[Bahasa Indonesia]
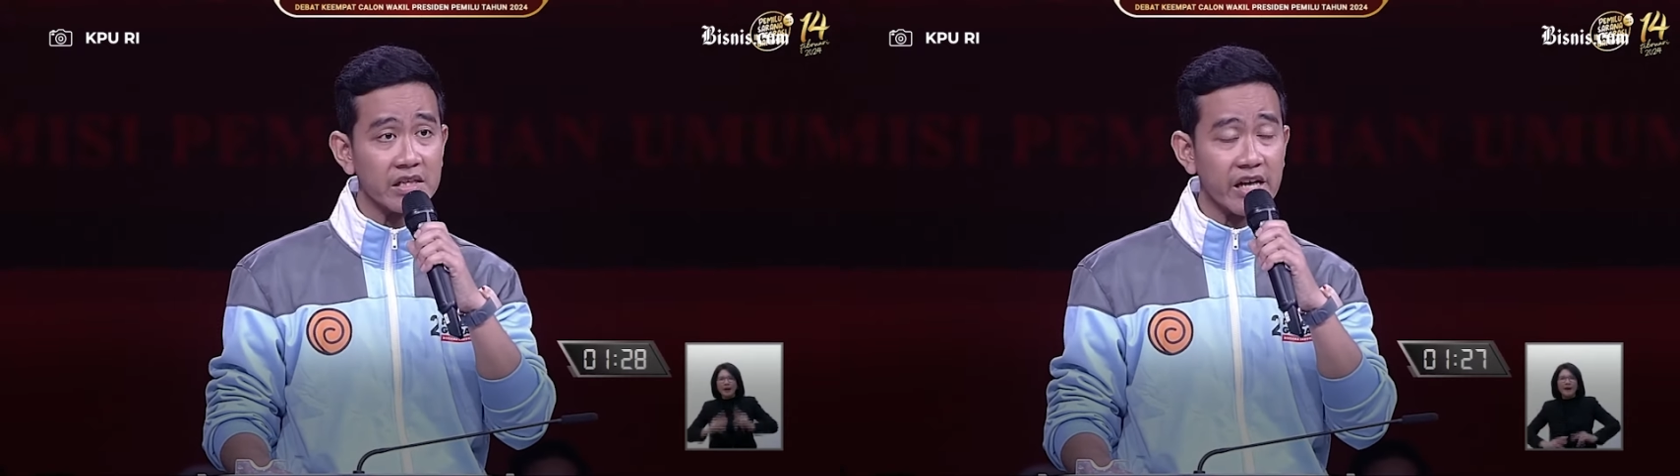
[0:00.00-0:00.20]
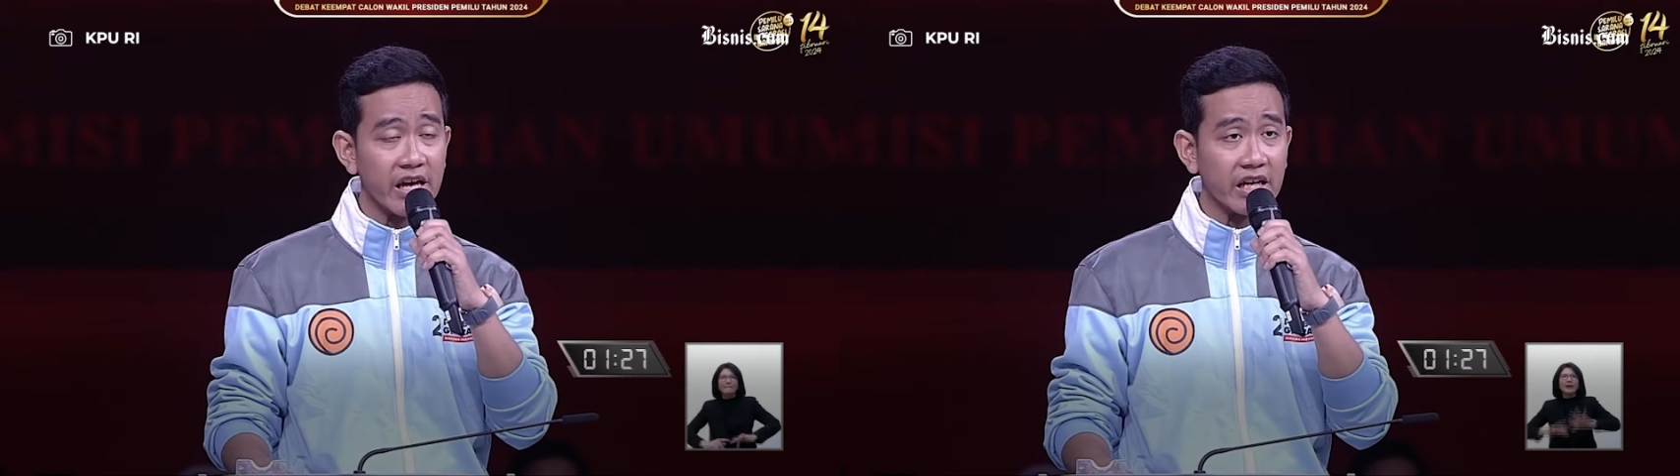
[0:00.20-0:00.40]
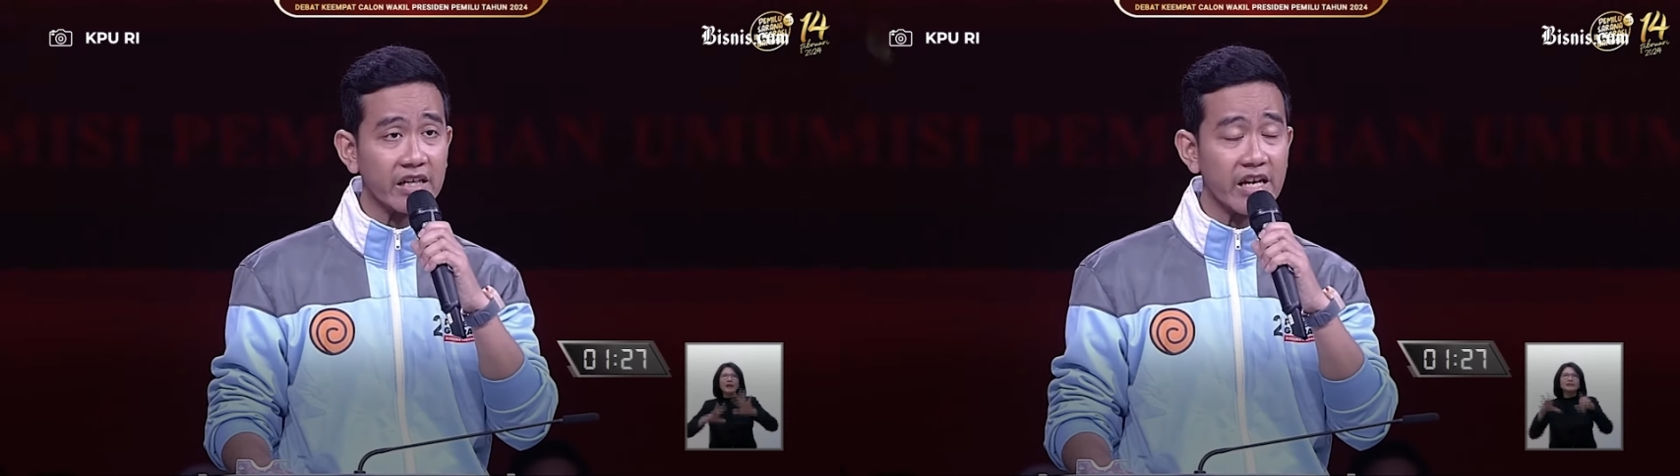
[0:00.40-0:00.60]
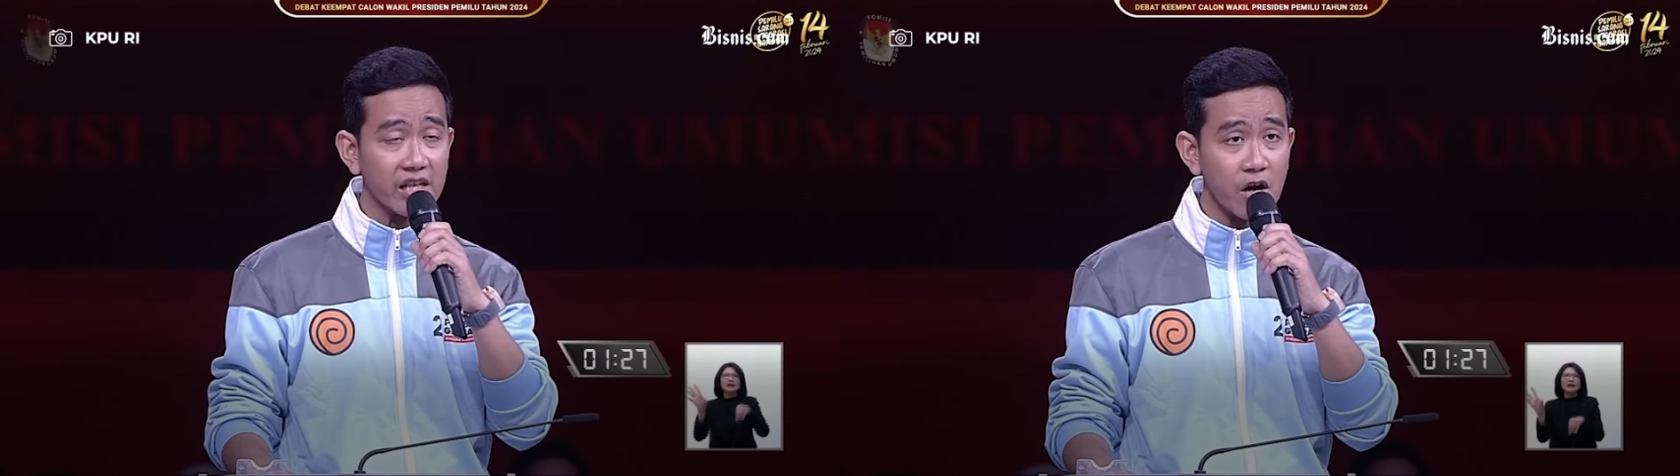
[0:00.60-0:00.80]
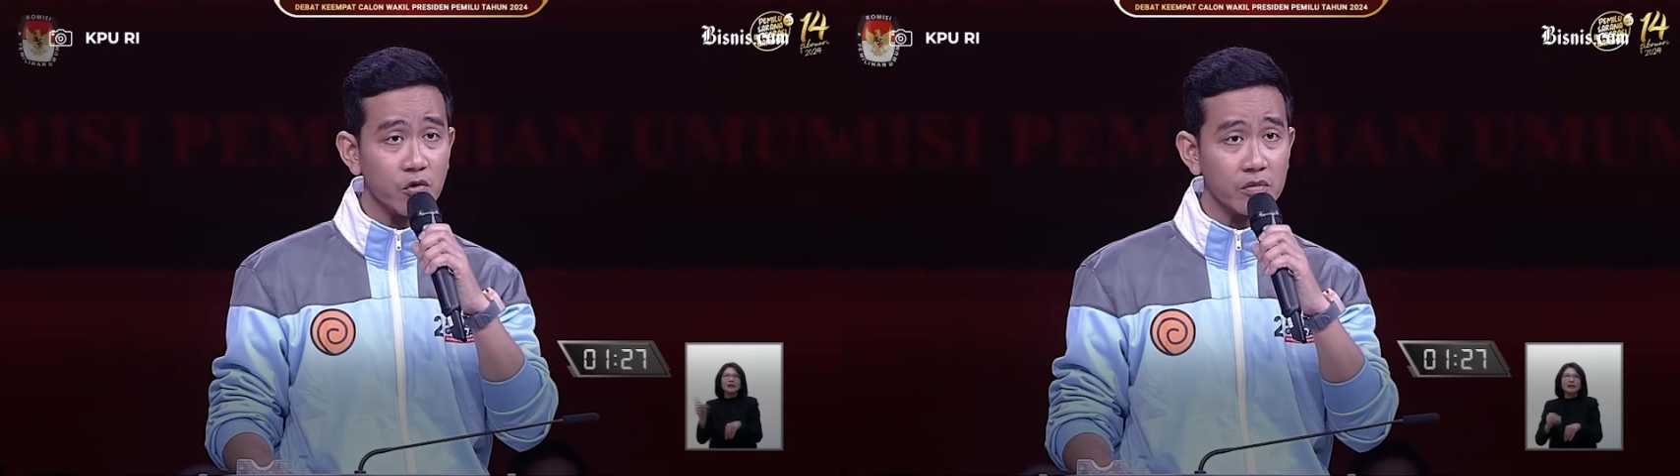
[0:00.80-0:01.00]
kenaikan
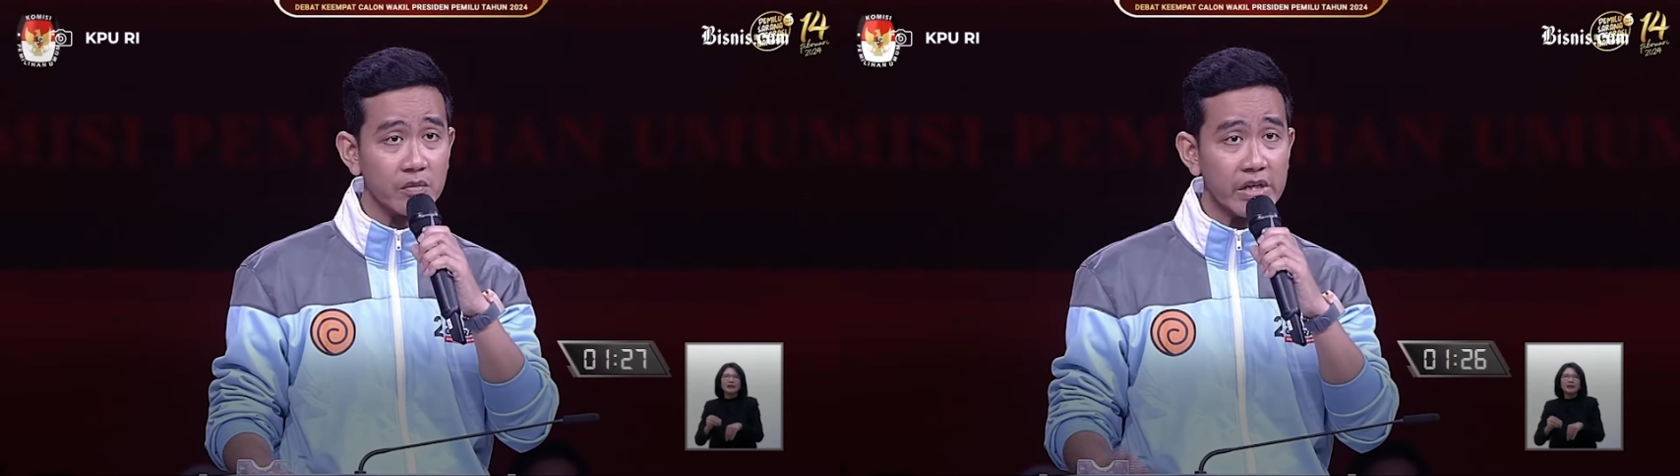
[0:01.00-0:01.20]
air laut,